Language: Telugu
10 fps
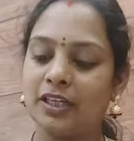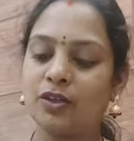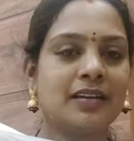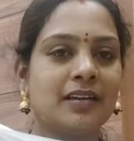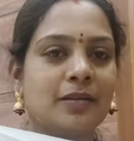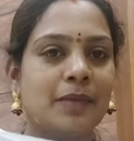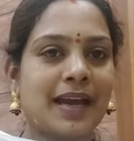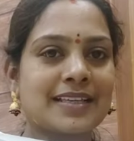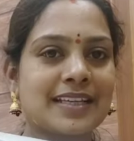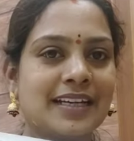ఇదిగోండి
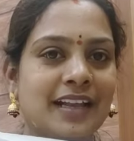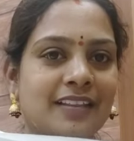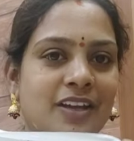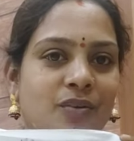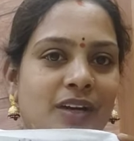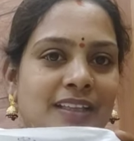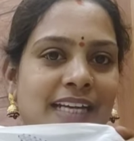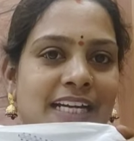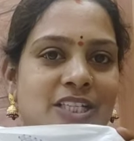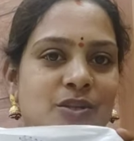బ్యాక్ సైడ్ అంతా కూడా
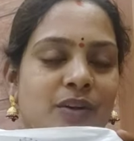థ్రెడ్స్